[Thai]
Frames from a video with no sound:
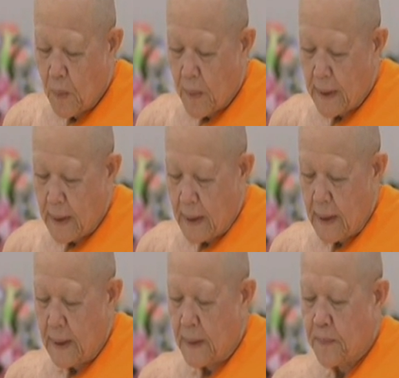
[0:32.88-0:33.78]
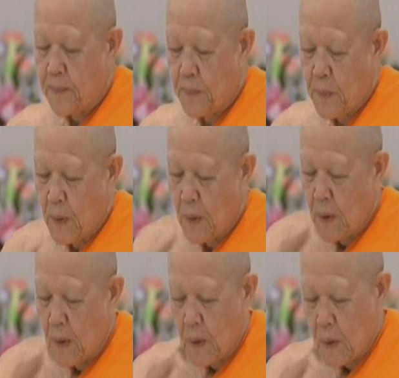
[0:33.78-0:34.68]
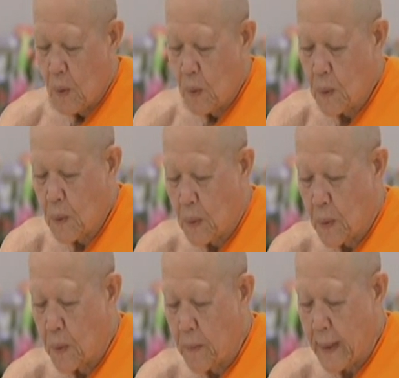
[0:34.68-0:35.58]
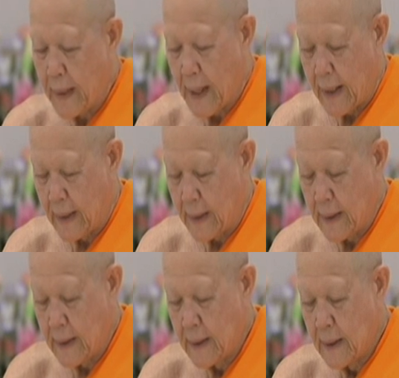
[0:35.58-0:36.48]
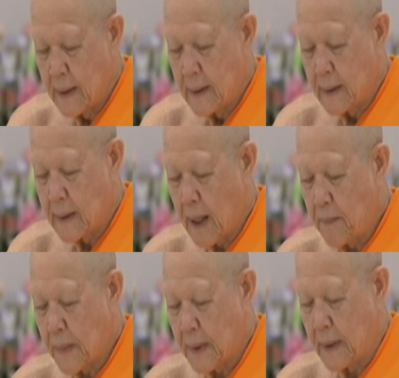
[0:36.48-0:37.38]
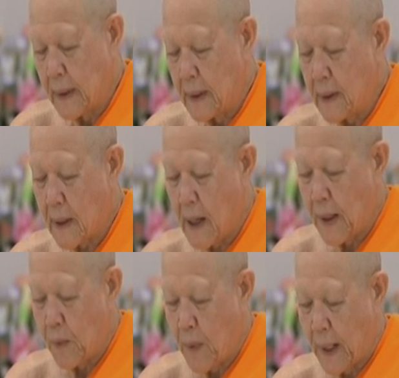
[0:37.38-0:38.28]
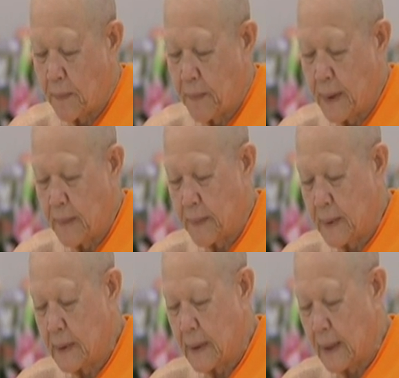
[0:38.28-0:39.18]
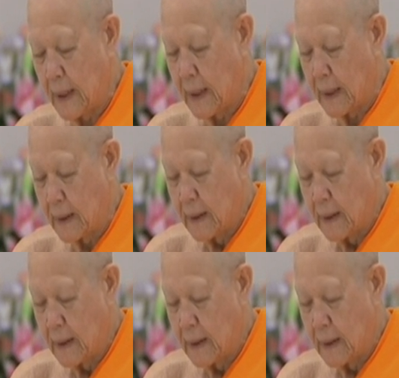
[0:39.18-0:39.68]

วันนี้คุณครูไม่ใหญ่ทำกระถินรายวันเพิ่มขึ้นอีก